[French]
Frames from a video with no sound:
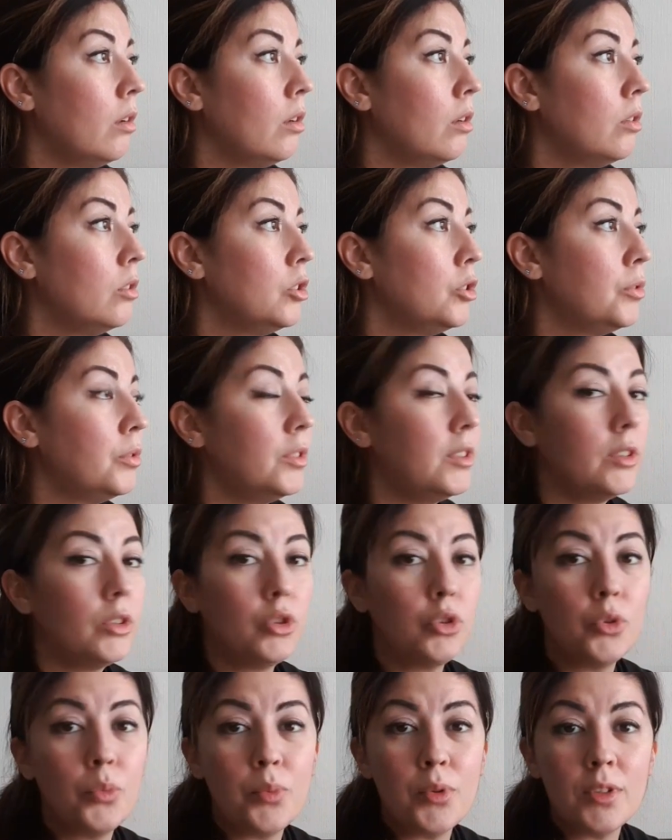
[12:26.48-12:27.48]
euh, je,
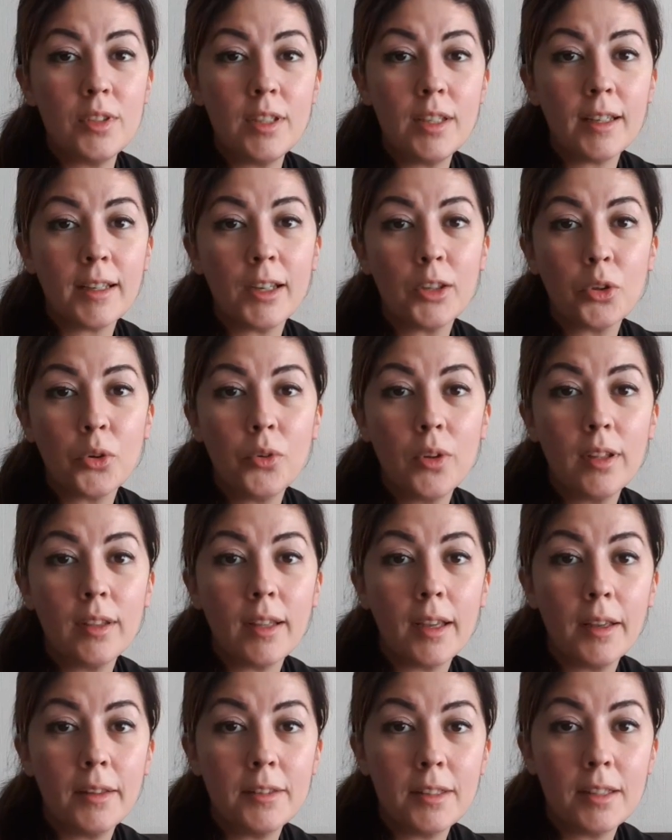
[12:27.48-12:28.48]
je, pesais
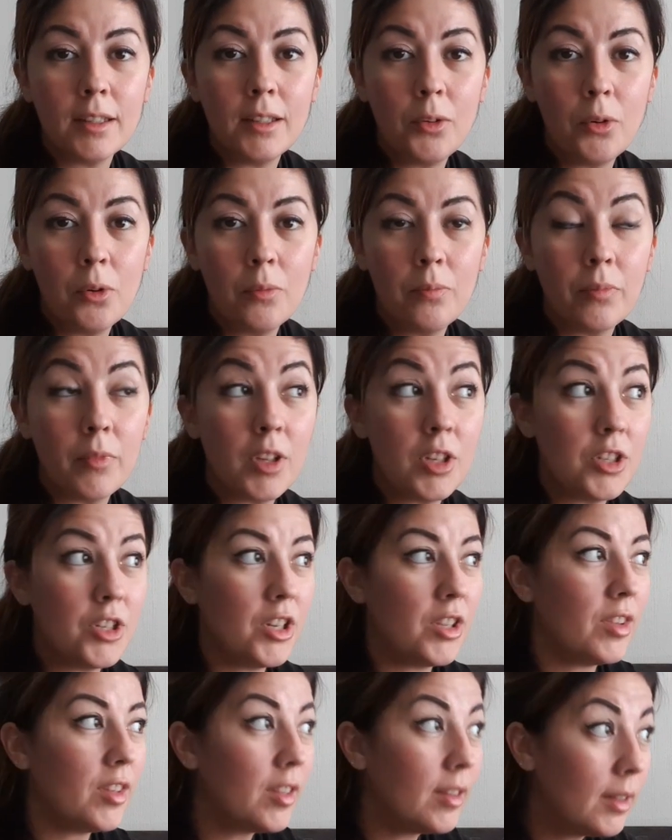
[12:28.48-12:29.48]
93 kilos.
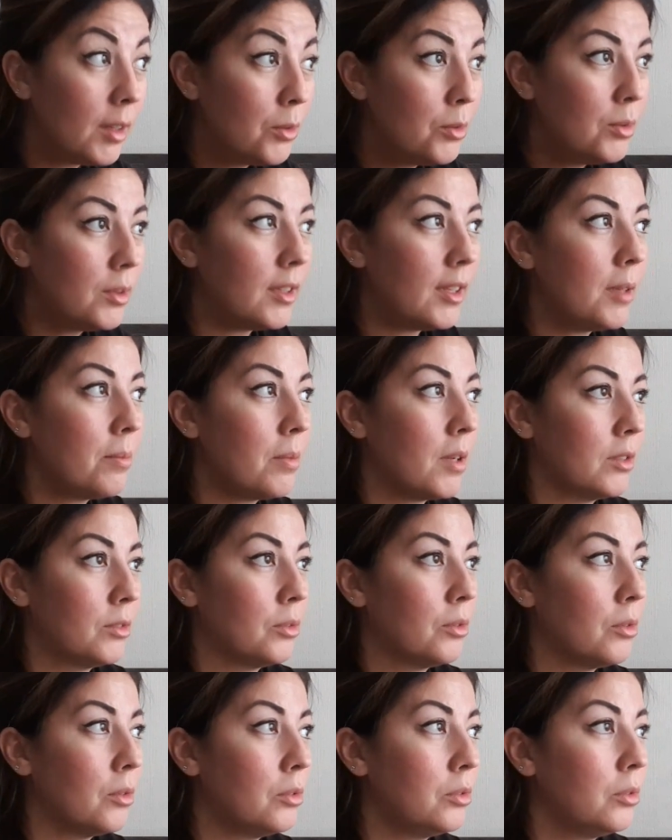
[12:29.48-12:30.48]
J'étais dégoûtée
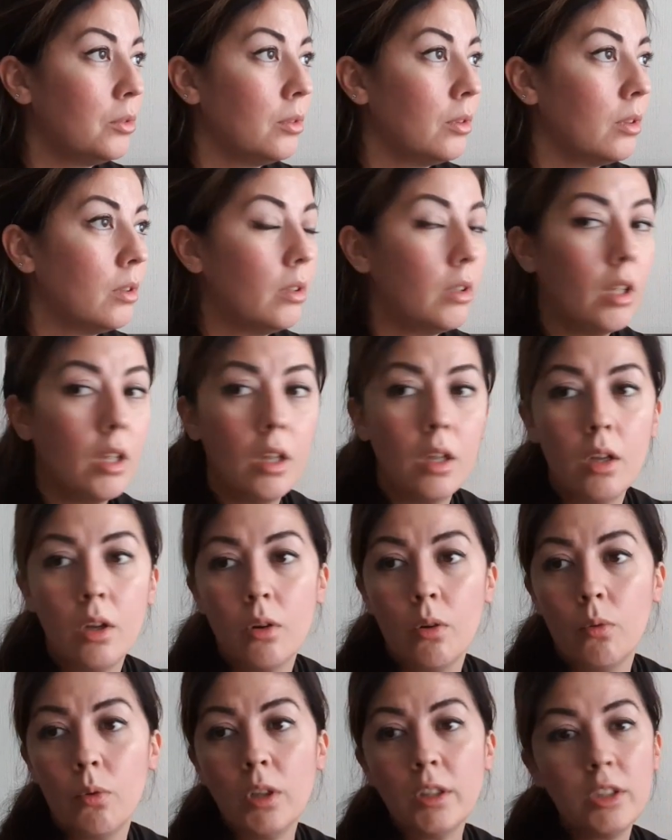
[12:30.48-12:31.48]
parce que
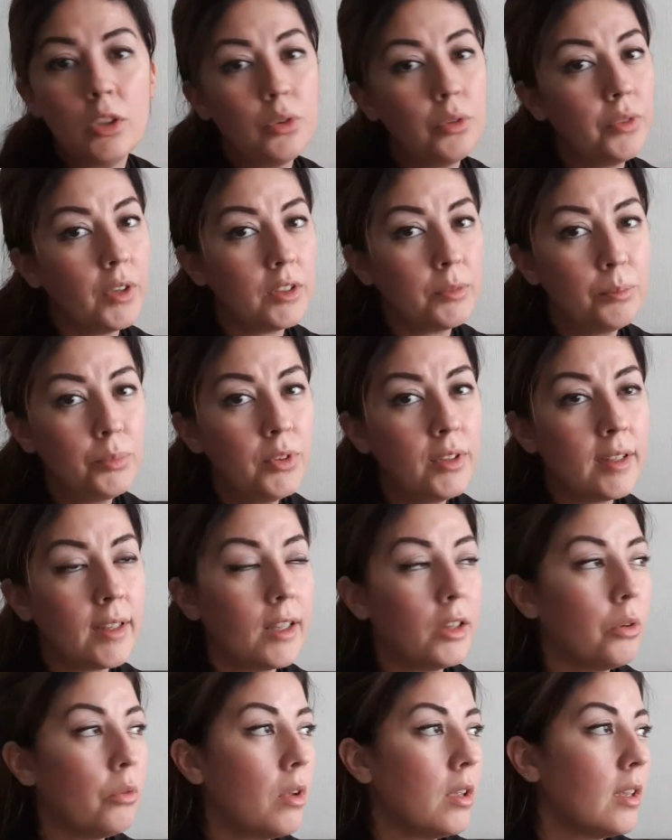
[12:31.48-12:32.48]
Moi, j'ai dû faire plus de
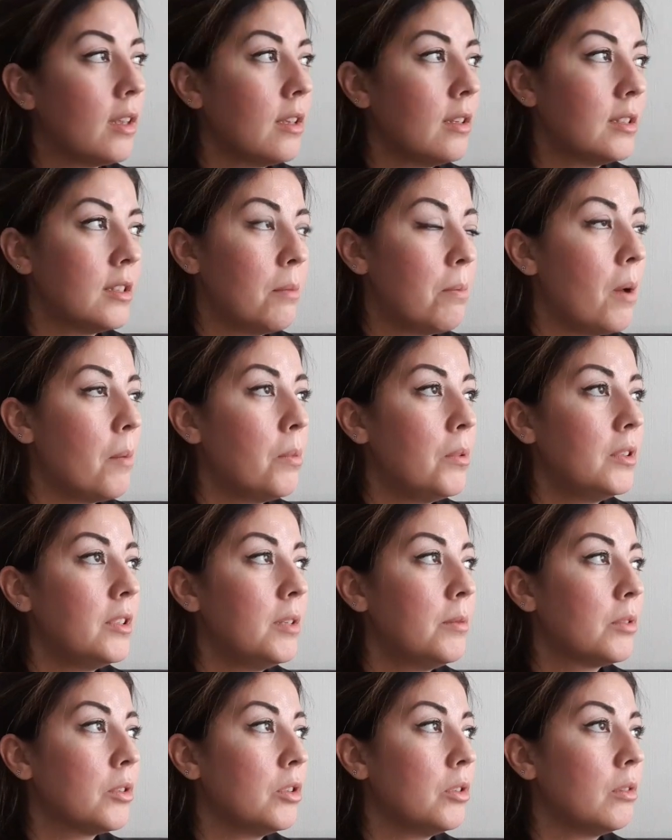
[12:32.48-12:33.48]
95, c'est pas
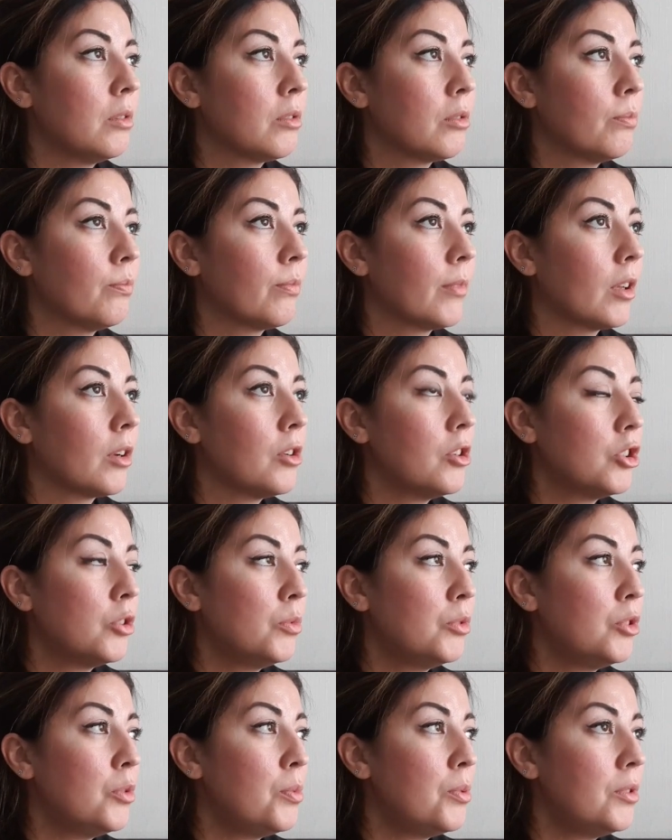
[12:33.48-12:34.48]
possible, parce que quand je
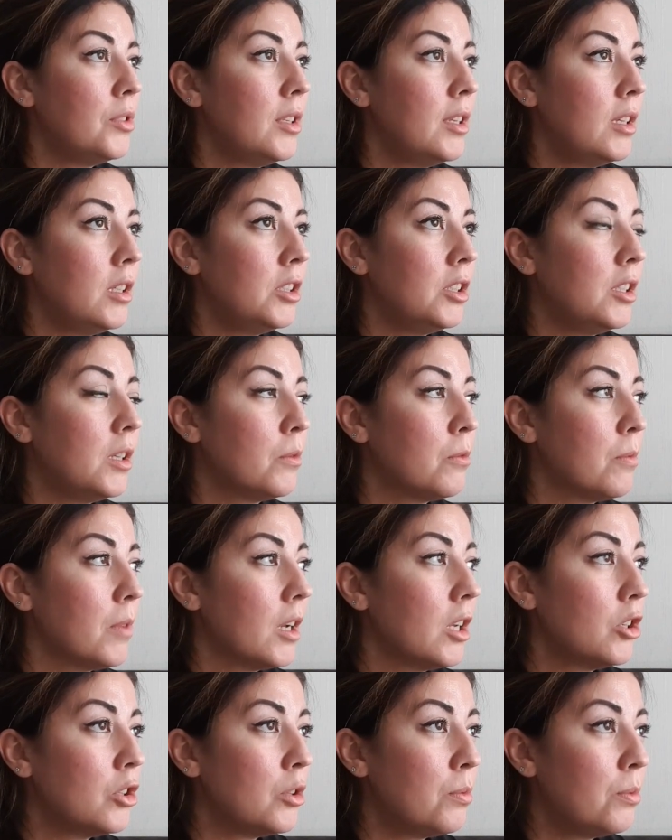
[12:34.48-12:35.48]
me suis pesée, je dis, en
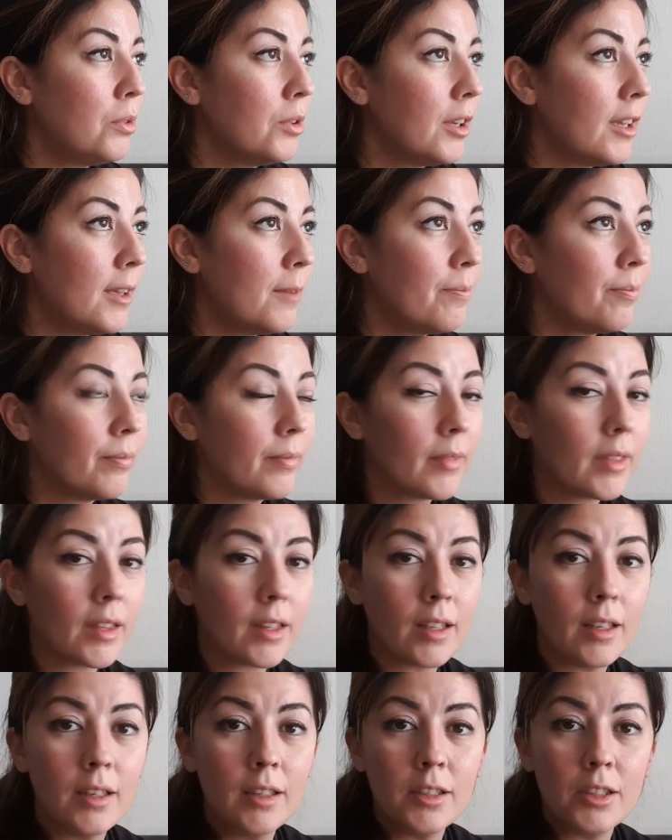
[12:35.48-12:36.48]
vrai, je suis purée.
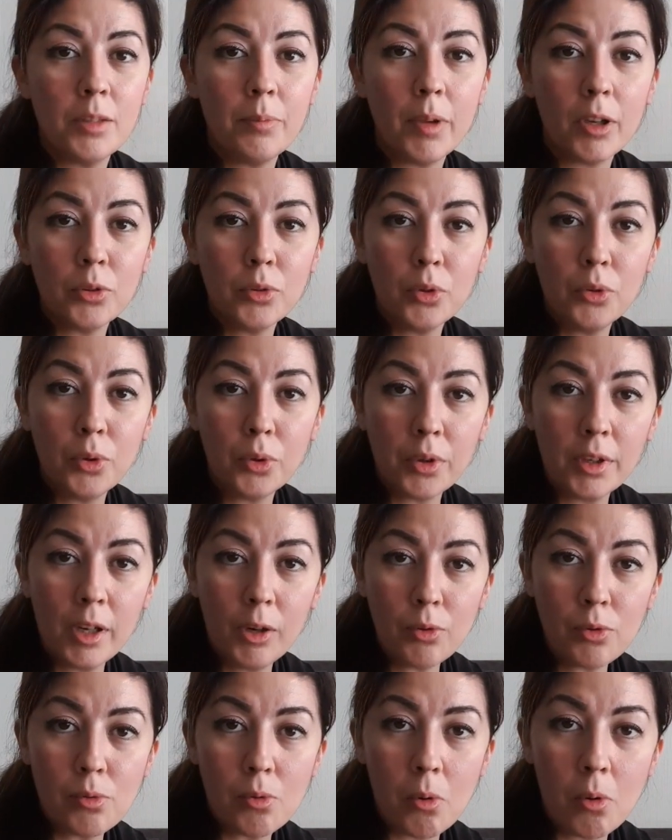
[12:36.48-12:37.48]
J'ai perdu 2
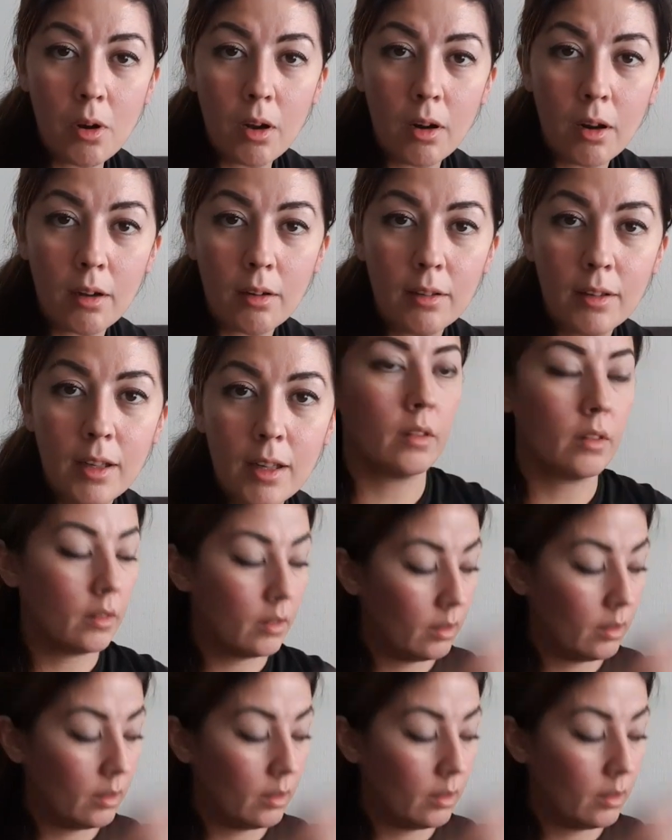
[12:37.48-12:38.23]
kilos ou quoi, là